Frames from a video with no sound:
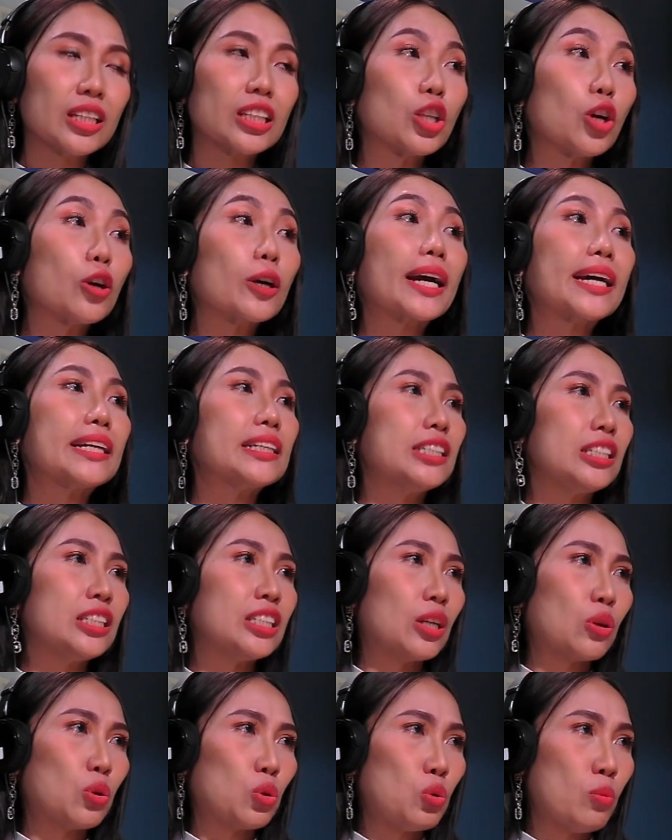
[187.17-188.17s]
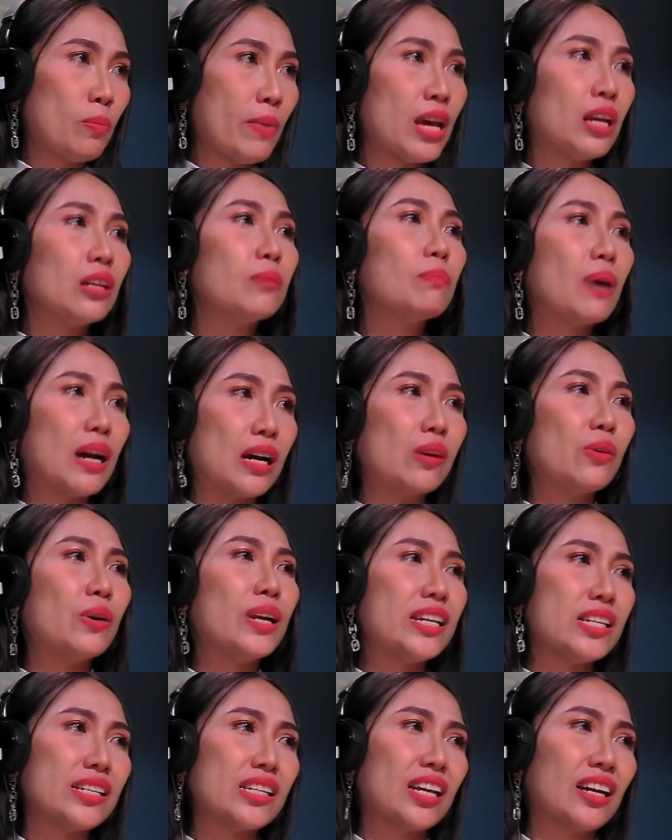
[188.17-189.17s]
ต้องการเงินจากคุณแม่หรือเปล่าอะ
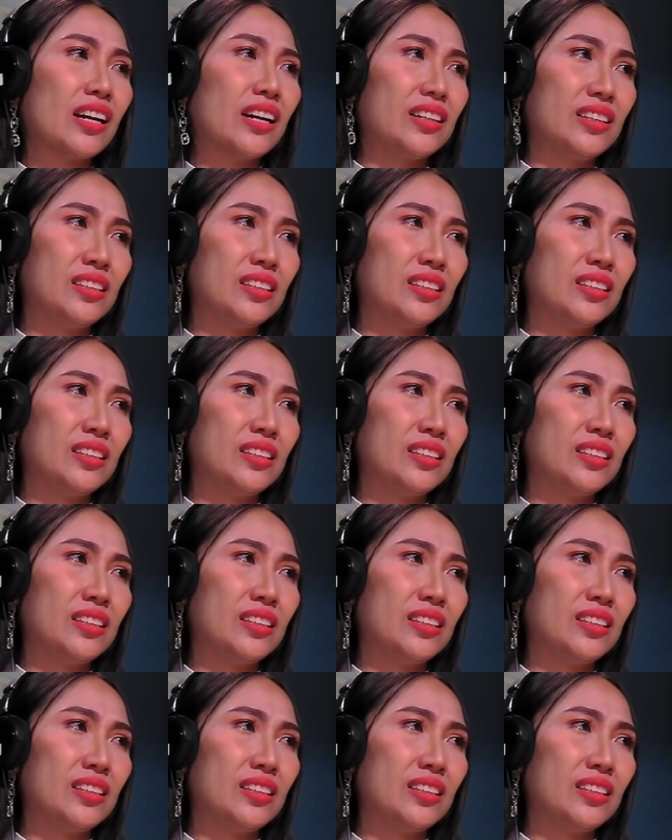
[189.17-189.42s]
ไรอย่างเงี้ย